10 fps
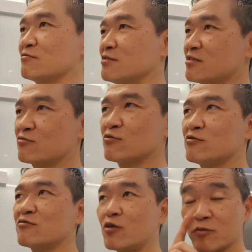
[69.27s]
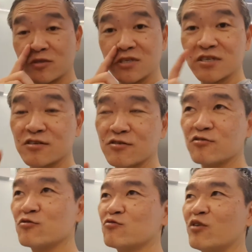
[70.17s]
Isso, como eu disse,
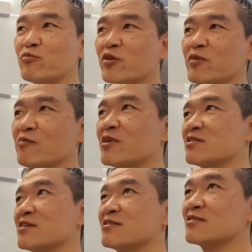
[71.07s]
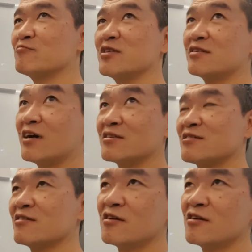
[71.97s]
isso não é um problema de acessibilidade.